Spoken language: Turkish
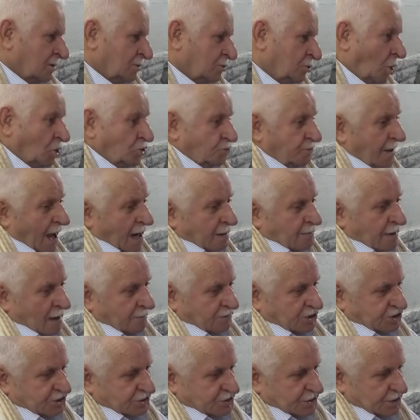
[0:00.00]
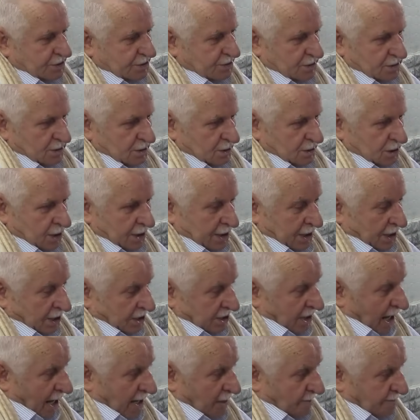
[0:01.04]
Göz vermemiş.
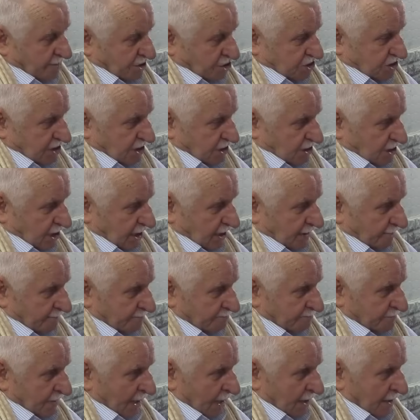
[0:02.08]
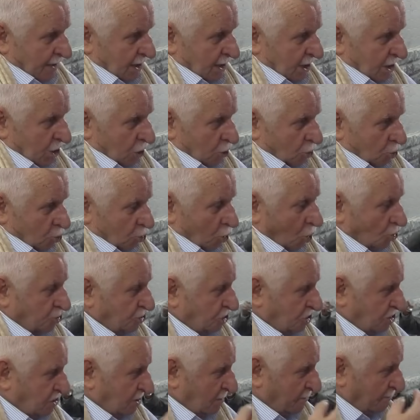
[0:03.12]
Yani biz şimdi göz
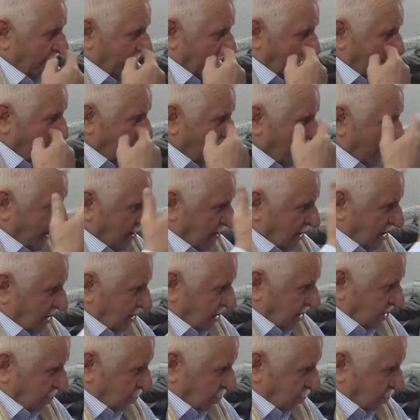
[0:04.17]
için para mı verdik ki